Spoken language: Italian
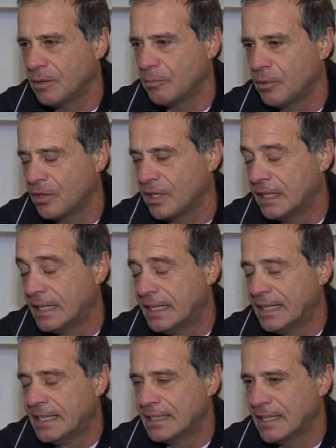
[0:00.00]
Poi,
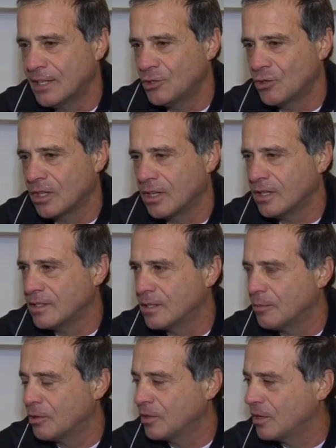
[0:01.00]
sai, i giornalisti
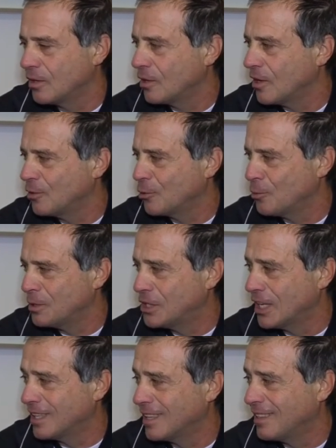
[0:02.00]
poi hanno
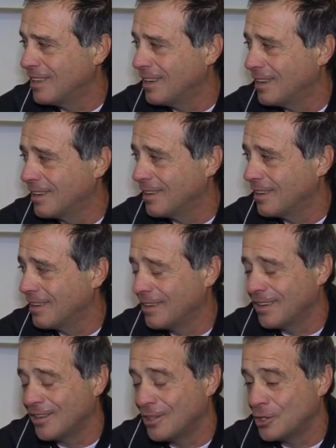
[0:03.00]
cominciato a dire che
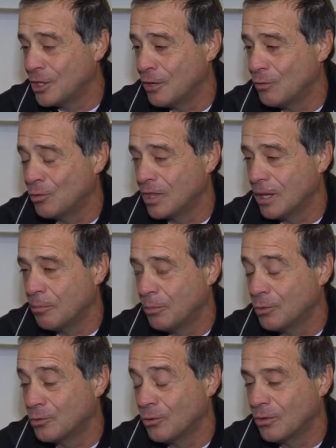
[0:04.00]
reggevo un
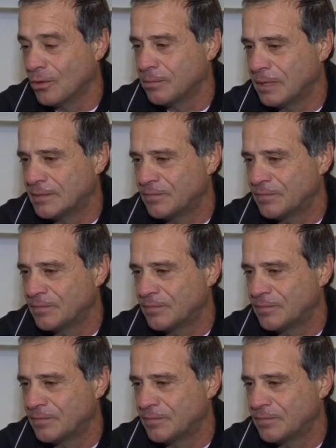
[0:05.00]
tempo solo, ma